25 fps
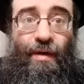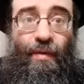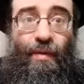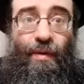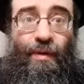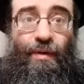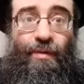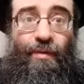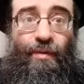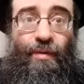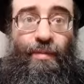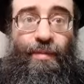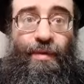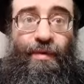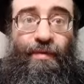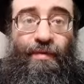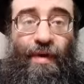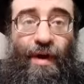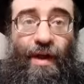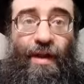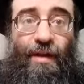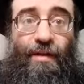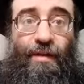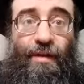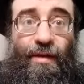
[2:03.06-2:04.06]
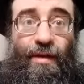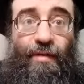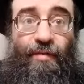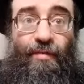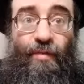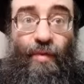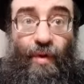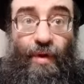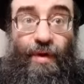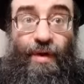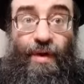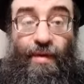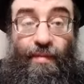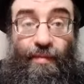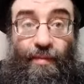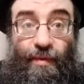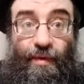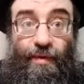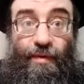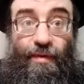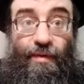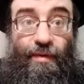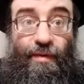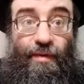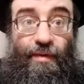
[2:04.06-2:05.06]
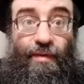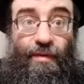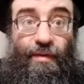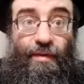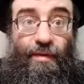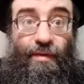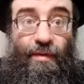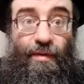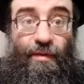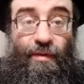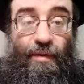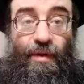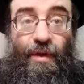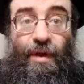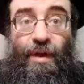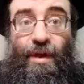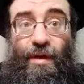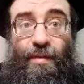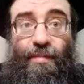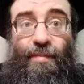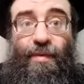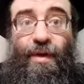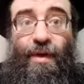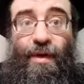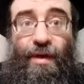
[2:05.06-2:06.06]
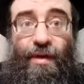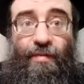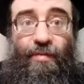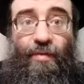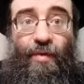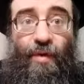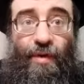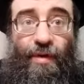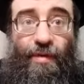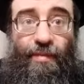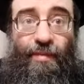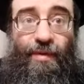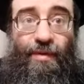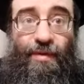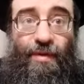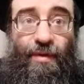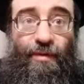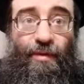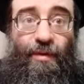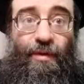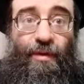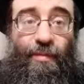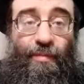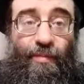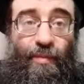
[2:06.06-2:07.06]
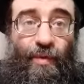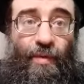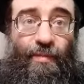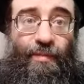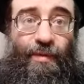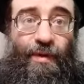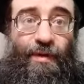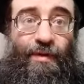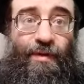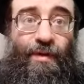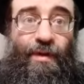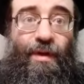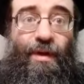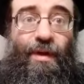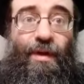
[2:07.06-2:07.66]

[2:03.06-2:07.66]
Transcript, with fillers: он убивал гевоним Кто такие были гевоним Если кто-то помнит,